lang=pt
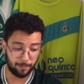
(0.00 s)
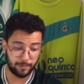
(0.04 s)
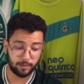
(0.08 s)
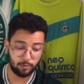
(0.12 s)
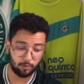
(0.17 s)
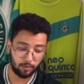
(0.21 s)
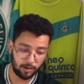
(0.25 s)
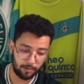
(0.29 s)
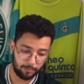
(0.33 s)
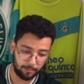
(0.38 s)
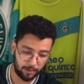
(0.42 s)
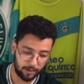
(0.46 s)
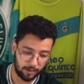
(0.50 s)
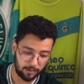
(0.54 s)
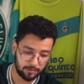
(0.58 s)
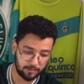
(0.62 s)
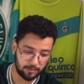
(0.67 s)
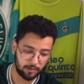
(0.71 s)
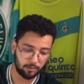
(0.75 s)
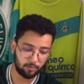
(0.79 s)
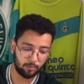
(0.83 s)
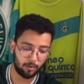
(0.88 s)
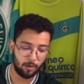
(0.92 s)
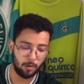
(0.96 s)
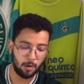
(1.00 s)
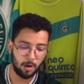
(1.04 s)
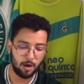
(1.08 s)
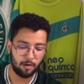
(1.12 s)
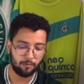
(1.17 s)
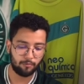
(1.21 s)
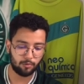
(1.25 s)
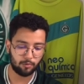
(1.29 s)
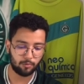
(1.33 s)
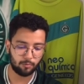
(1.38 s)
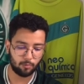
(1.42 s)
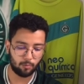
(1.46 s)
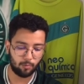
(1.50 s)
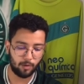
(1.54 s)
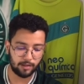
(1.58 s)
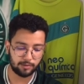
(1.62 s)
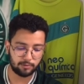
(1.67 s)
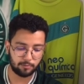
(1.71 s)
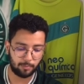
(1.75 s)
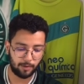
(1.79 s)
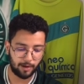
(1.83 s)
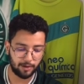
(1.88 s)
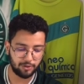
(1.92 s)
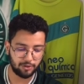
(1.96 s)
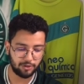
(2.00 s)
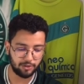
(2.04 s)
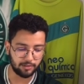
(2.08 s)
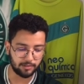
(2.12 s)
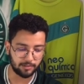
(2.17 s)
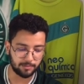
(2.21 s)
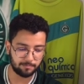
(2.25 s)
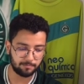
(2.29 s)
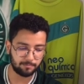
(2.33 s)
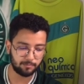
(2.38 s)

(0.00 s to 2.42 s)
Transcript: E no campeonato estadual foram quatro partidas